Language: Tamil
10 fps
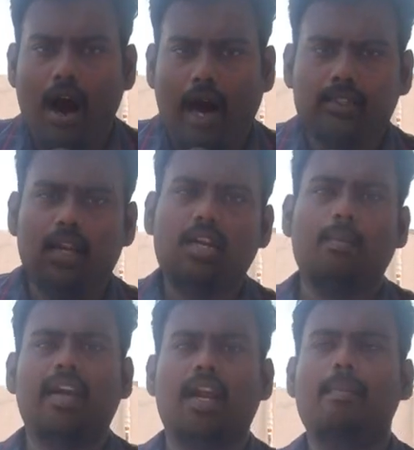அதுலேருந்து
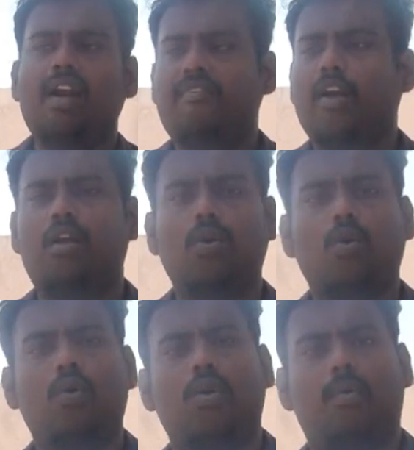நம்மளுக்கு என்ன பெனிஃபிட்
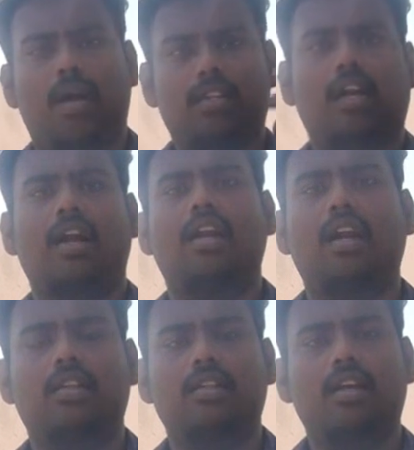இருக்கணும் அடுத்த
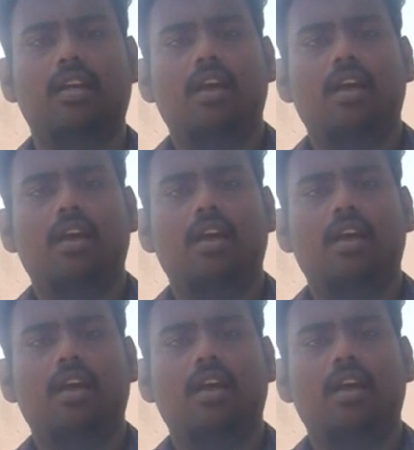கண்ட்ரிலேருந்து